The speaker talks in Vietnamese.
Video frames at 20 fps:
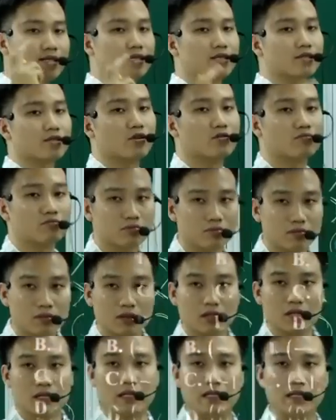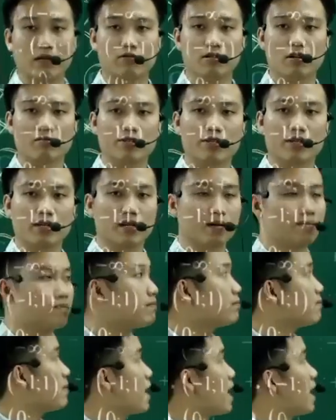chỉ dùng nếu trong trường hợp
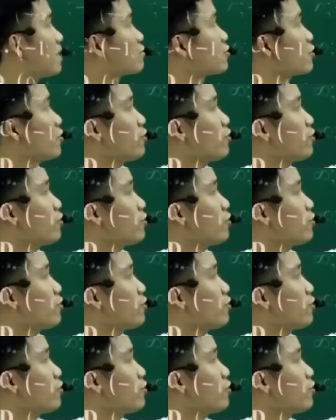mà hàm